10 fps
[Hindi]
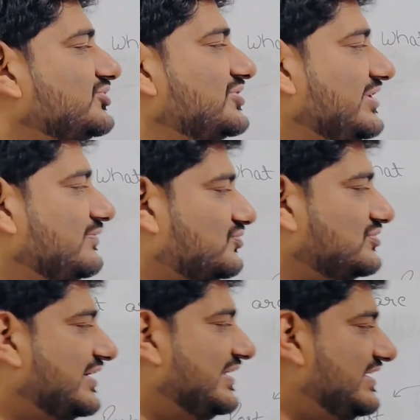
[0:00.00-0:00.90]
क्वेश्चन की
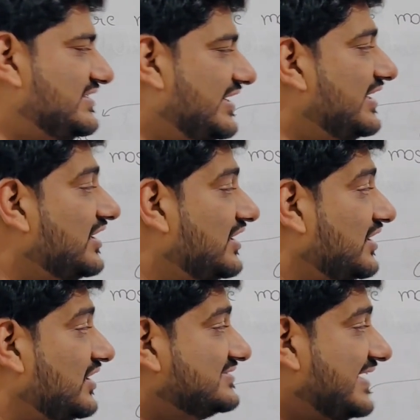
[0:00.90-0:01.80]
उसको जाके देख लीजिएगा
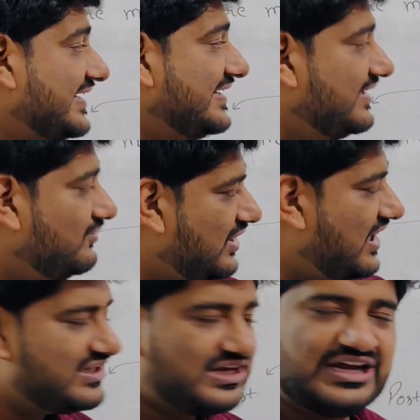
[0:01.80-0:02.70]
सेकंड और
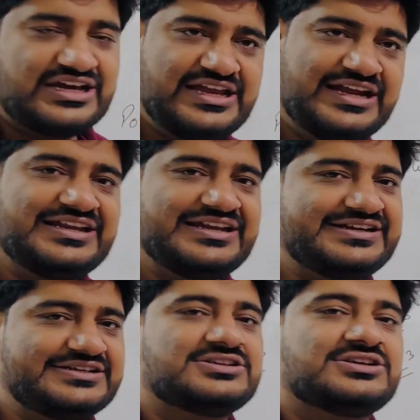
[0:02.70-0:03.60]
आखिरी है
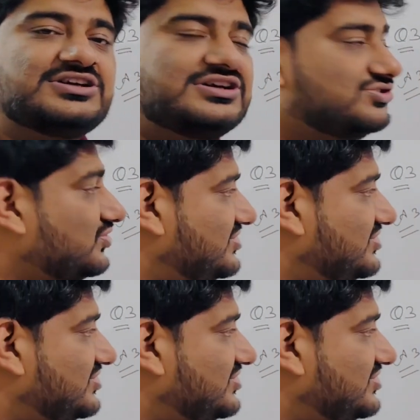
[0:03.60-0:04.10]
डिलीट तो